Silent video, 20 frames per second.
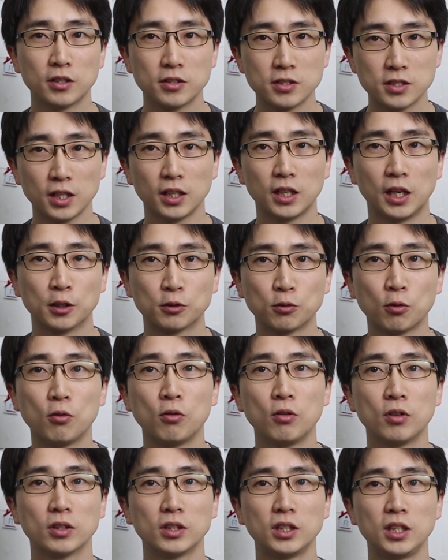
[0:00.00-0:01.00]
현재
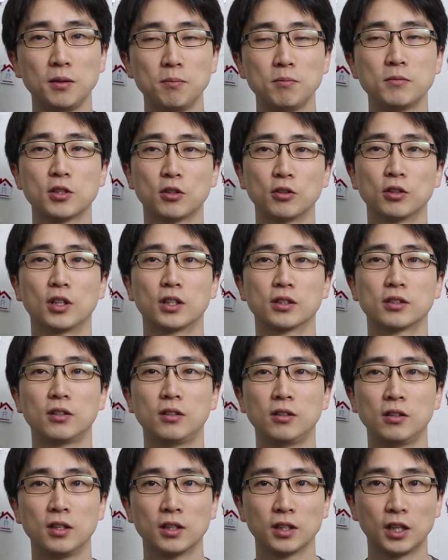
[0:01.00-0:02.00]
계속
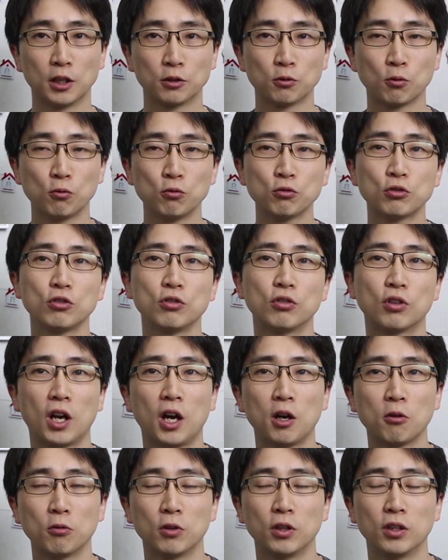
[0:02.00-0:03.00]
팀전에서 계속 우승을
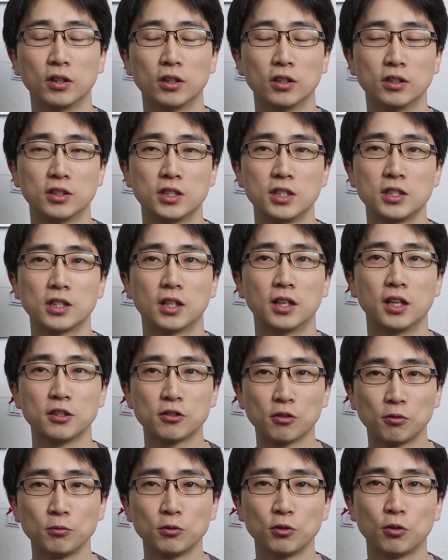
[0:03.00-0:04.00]
하고 있는 진짜
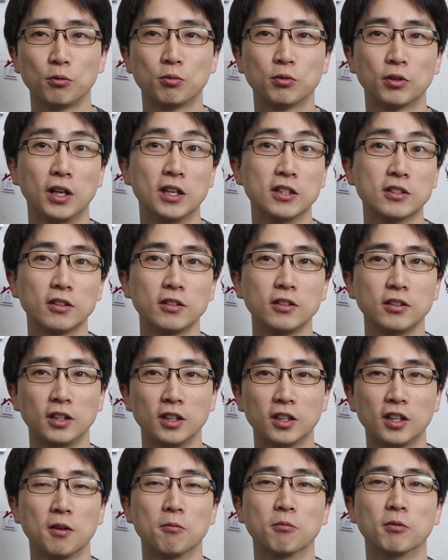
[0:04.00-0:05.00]
레전드 오브
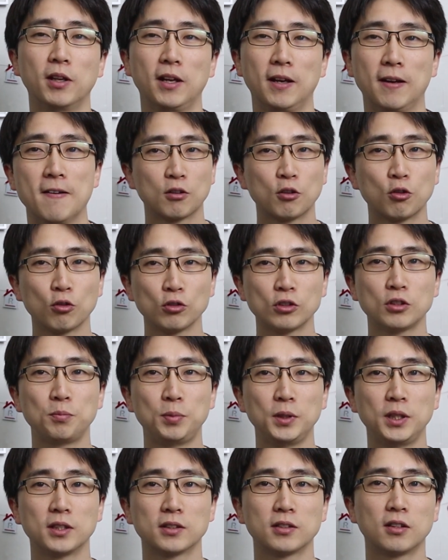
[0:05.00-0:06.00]
레전드이기 때문에
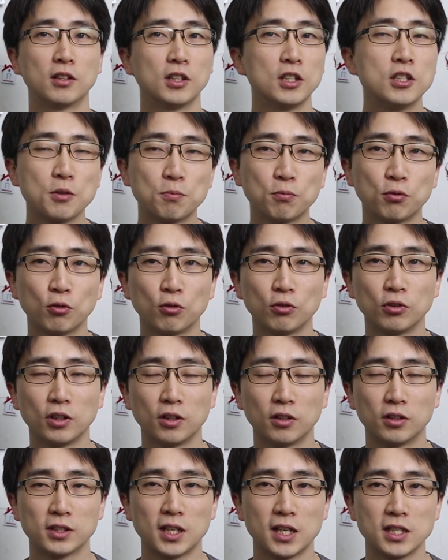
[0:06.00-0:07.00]
크로스핏에서 리치
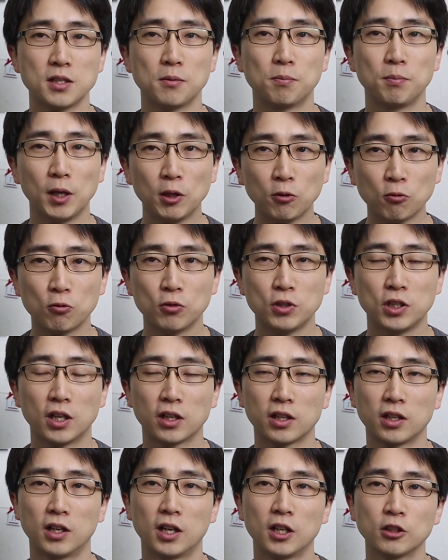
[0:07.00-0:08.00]
프로닝을 사실 빼놓고
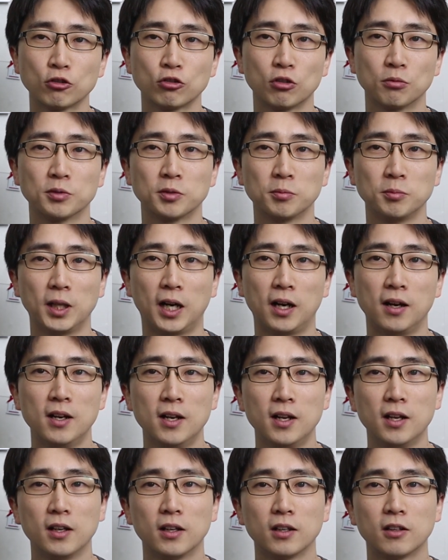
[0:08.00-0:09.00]
이야기를 할 수 없습니다.
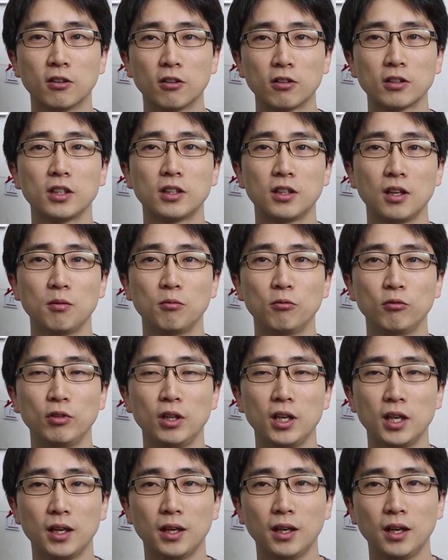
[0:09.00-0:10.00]
그렇기
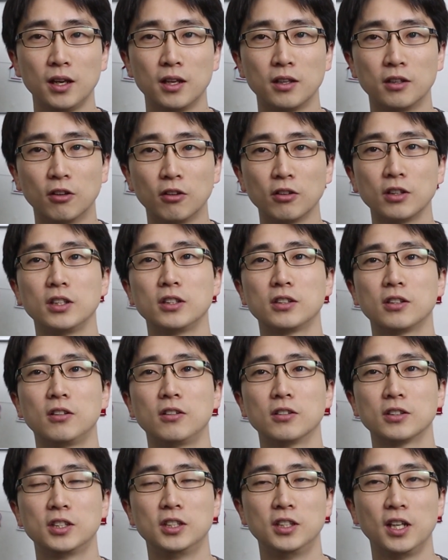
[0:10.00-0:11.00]
때문에
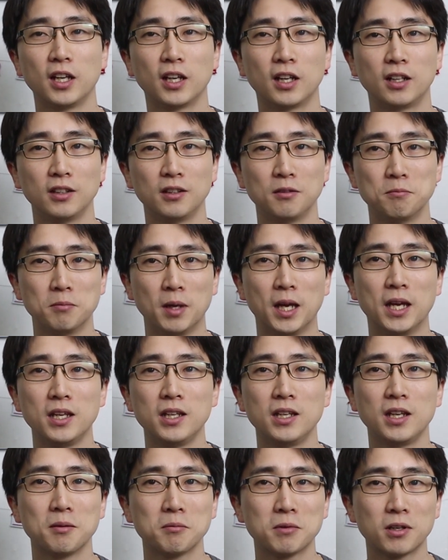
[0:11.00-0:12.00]
여기서 진행하는
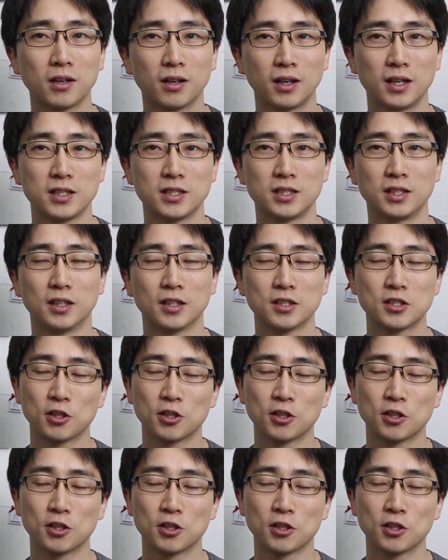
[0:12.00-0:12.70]
메이헴 클래식,